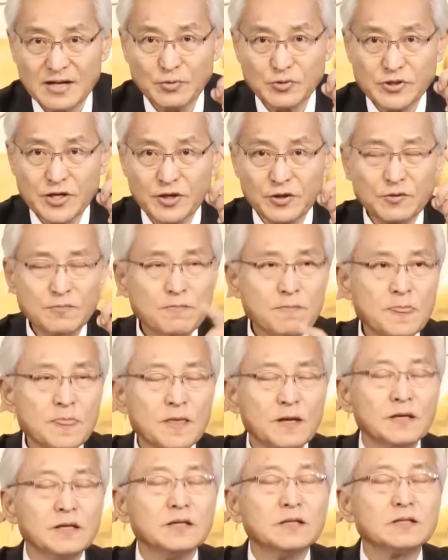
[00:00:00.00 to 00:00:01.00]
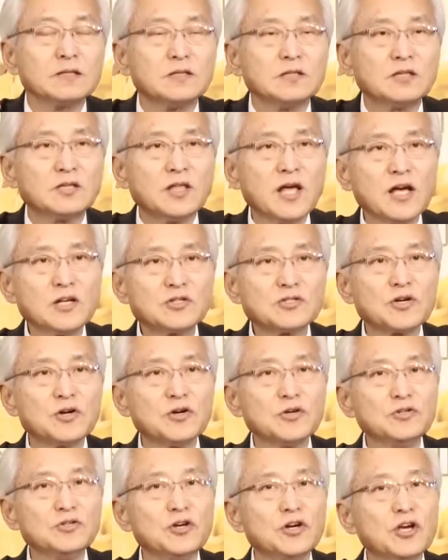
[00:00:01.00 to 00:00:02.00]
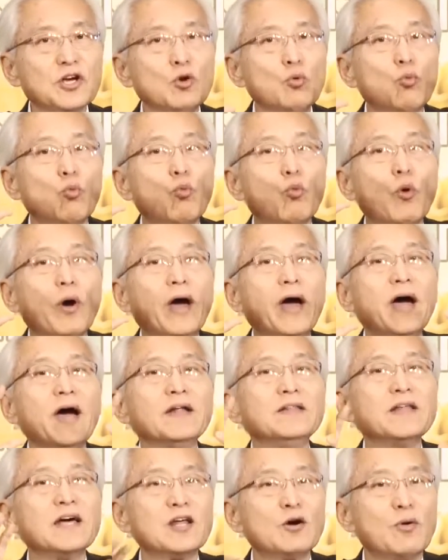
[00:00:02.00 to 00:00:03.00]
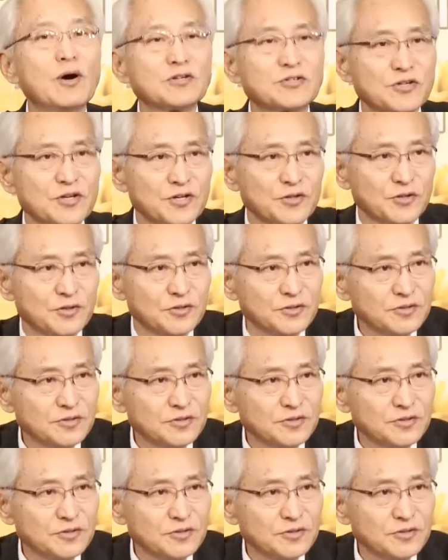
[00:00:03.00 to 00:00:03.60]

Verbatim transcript: 보세요. 그때 성령이 왜 내려왔어요?